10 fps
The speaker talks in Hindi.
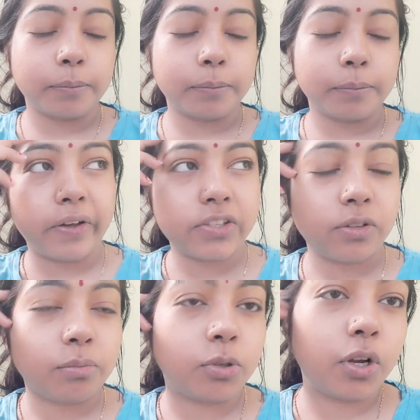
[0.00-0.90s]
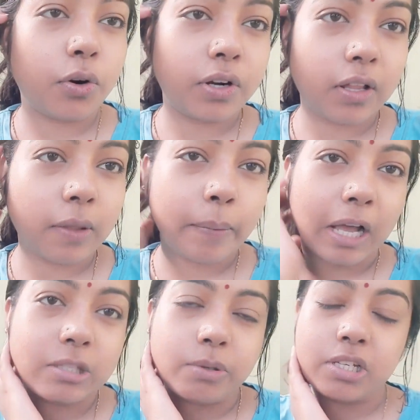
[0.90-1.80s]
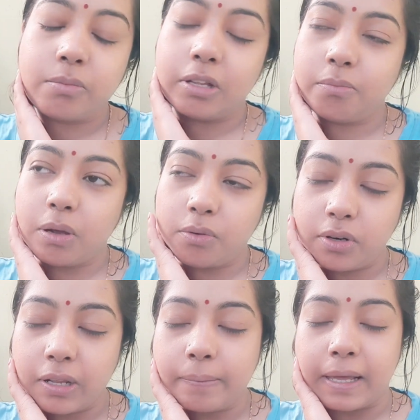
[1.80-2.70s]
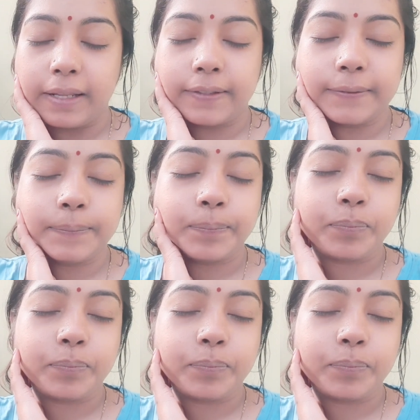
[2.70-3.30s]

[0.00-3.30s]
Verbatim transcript: मुझे वैसे तो मुझे उठना था पाँच बजे बाद मैं उठ नहीं पा रही थी